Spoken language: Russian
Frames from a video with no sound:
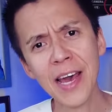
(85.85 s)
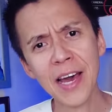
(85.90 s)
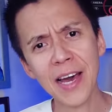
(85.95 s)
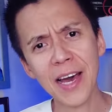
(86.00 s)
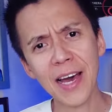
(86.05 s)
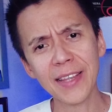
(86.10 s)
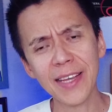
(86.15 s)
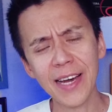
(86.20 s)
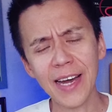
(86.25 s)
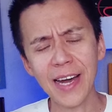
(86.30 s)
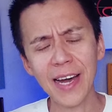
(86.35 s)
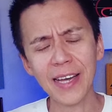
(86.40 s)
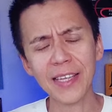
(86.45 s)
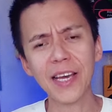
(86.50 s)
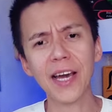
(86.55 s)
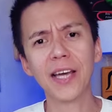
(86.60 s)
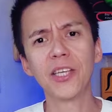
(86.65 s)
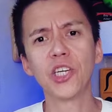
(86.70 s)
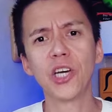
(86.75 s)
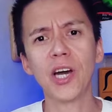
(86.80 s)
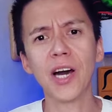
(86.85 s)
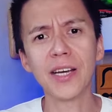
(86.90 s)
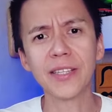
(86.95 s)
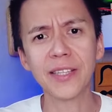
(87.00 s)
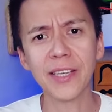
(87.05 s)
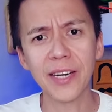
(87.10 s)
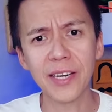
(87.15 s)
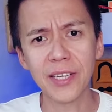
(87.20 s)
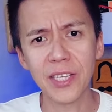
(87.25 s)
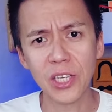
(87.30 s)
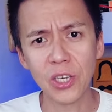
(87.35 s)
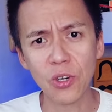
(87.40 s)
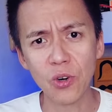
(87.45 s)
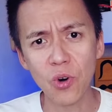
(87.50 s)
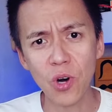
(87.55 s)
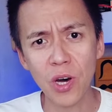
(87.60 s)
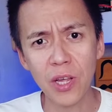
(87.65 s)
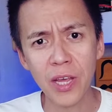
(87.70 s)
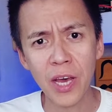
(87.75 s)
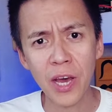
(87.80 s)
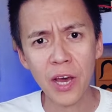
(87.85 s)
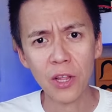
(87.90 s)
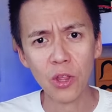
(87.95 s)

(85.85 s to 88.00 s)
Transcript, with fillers: это ходячий аттракцион.